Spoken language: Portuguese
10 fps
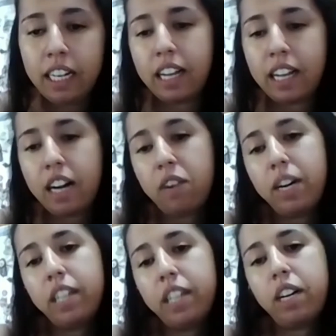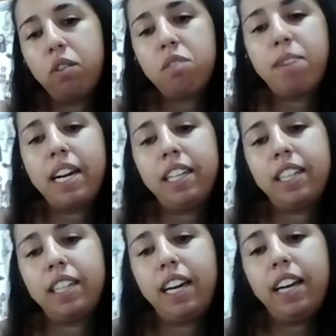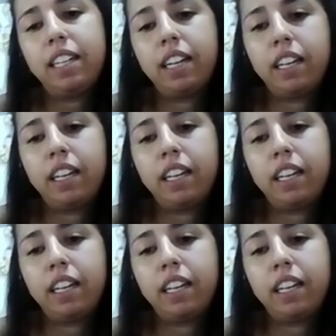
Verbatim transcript: então ele chegou numa receita